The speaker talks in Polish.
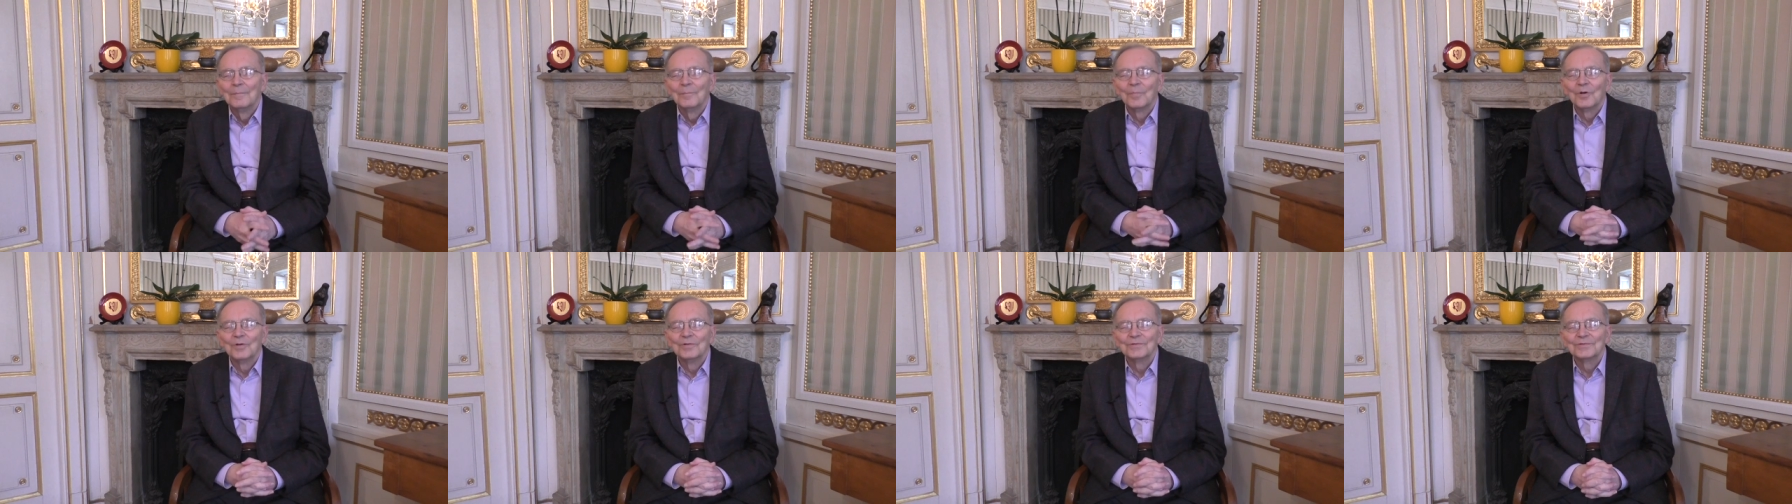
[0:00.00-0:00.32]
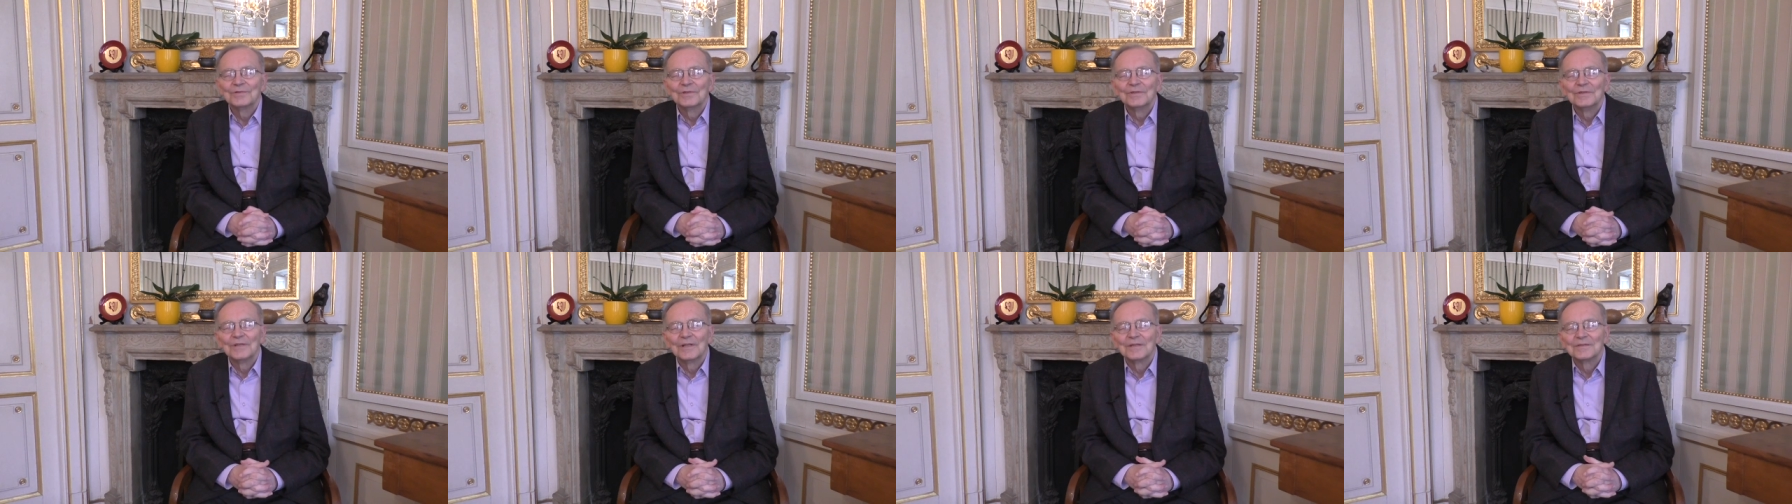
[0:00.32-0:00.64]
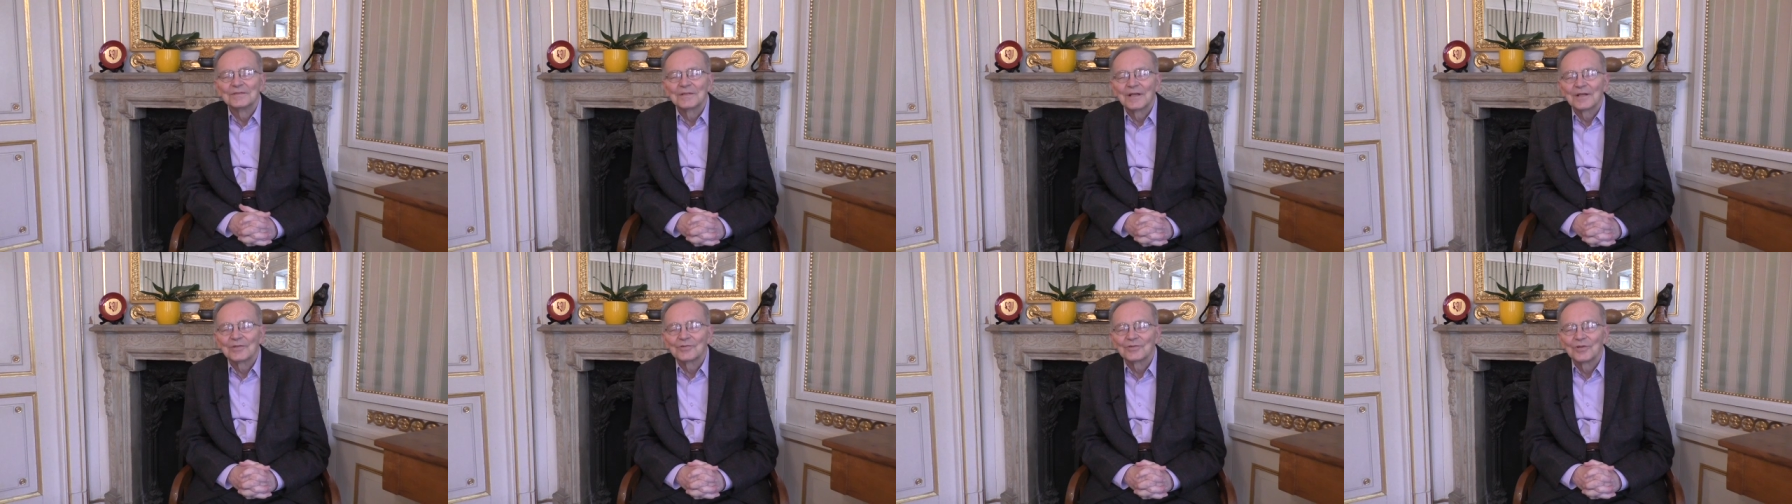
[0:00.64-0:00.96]
polski,
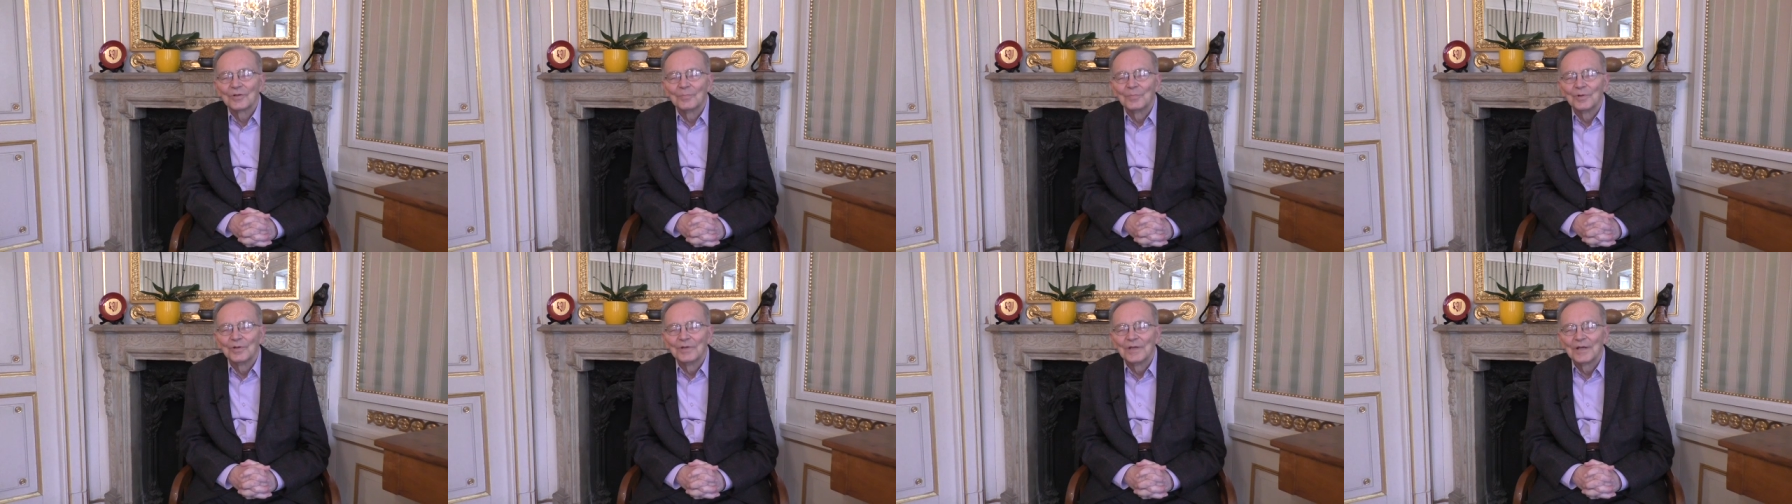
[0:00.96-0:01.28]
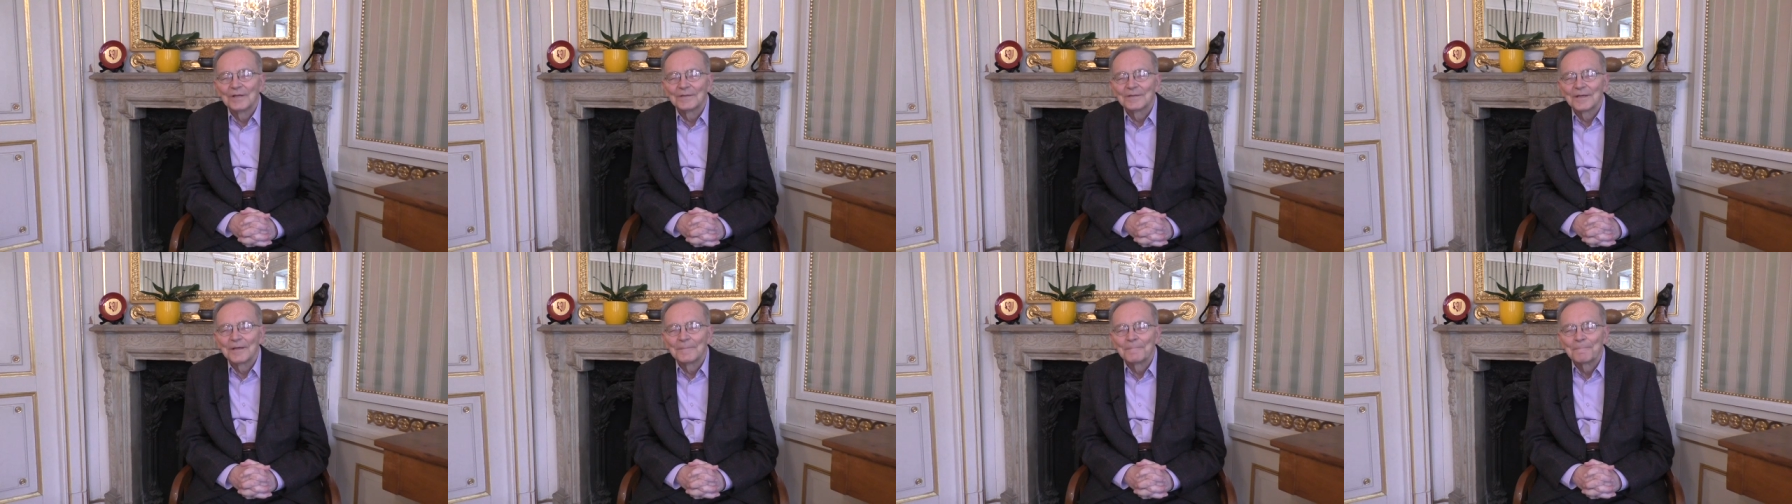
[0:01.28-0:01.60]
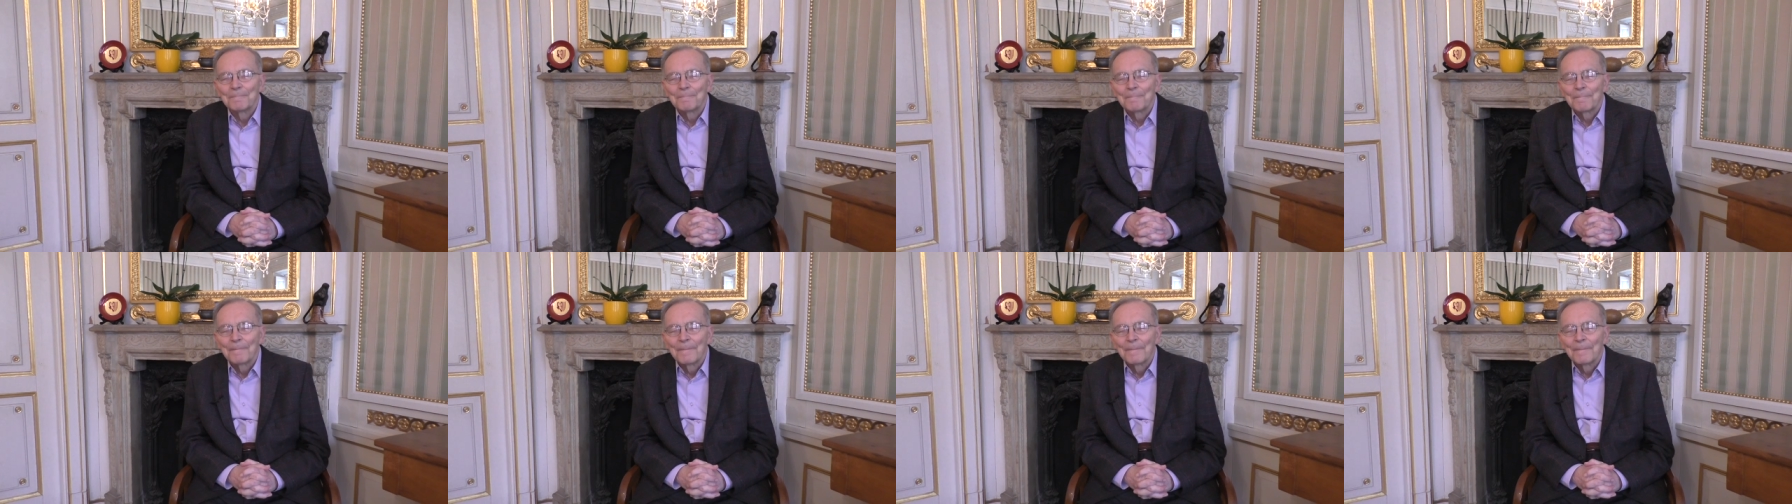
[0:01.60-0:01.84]
najstarszą monetę,